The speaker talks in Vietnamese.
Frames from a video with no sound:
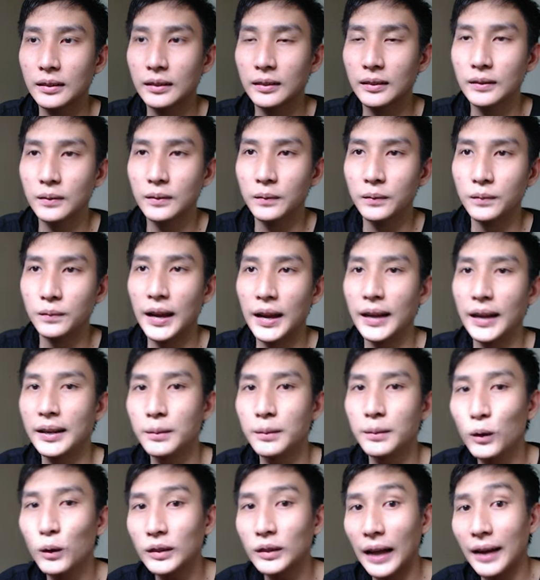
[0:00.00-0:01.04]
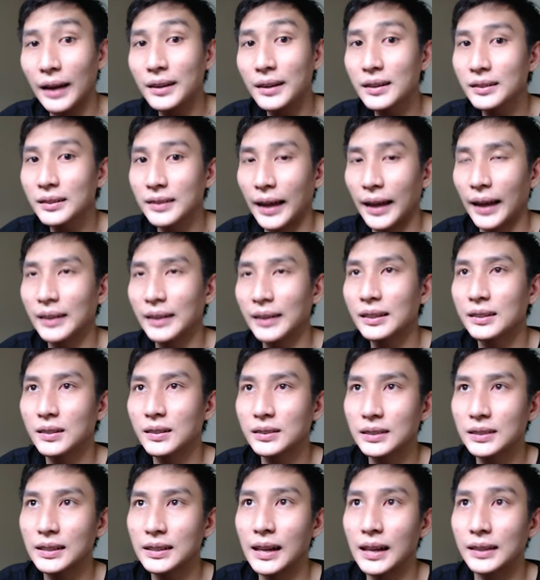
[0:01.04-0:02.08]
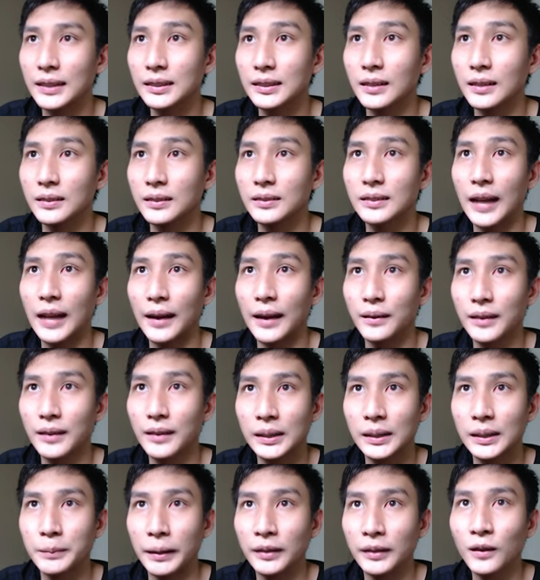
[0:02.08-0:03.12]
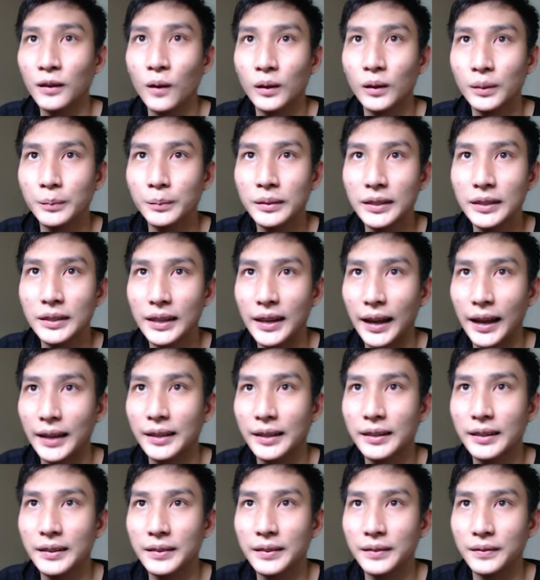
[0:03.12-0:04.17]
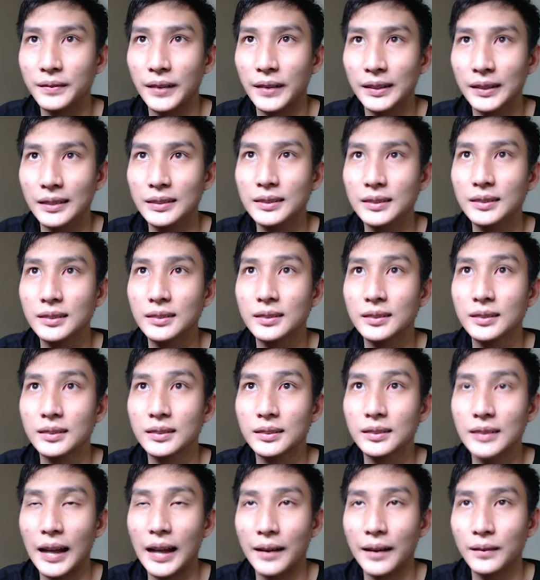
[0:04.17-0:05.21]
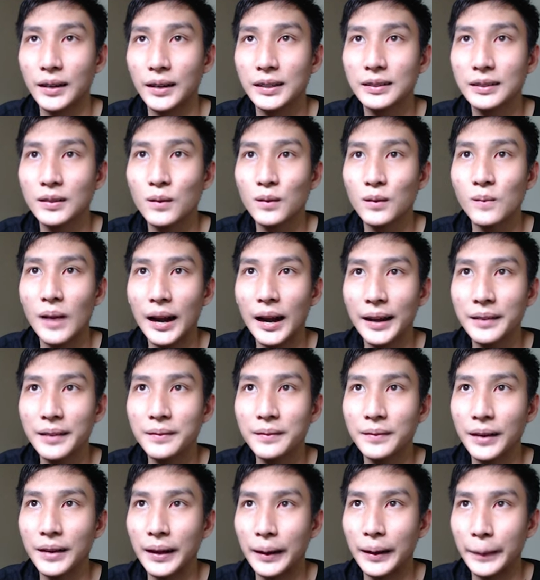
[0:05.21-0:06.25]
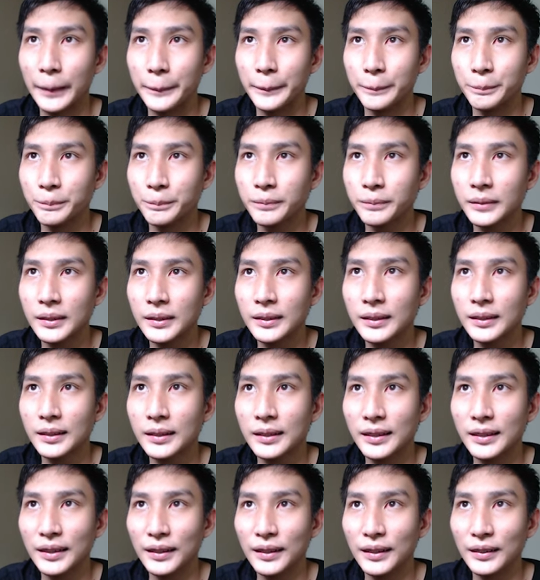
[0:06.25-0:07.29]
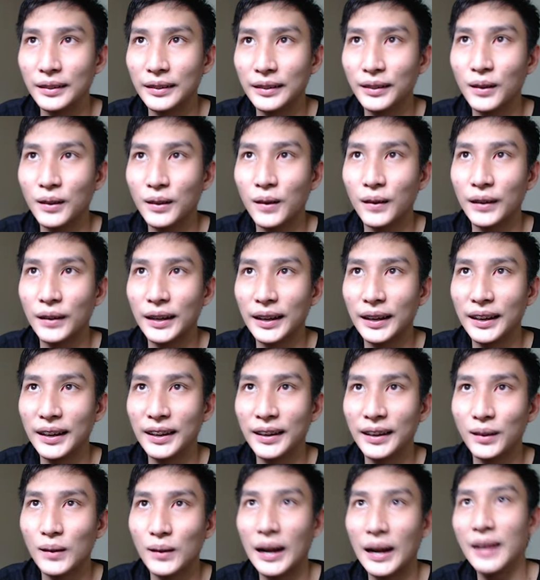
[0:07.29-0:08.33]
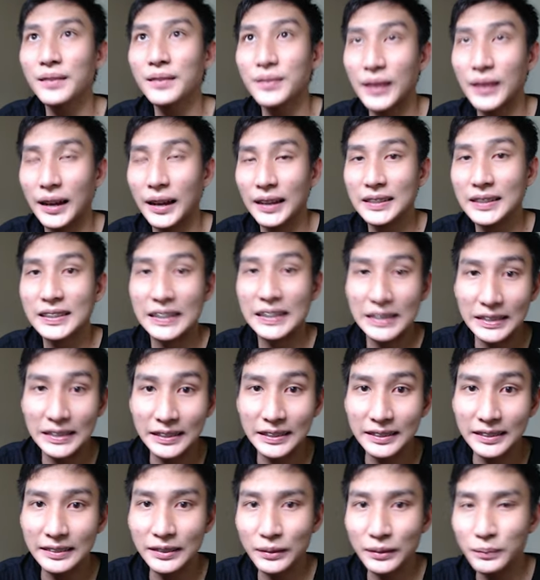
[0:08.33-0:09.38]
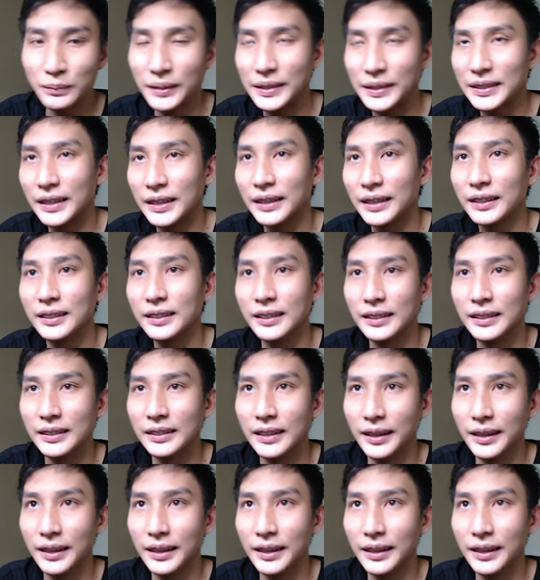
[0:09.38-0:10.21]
về mô tả đơn giản thì nó sẽ là tự tạo ra cái bản đồ giống như thế này và tự tạo ra những con quái và những con quái và AC cho chúng ta chơi. Thì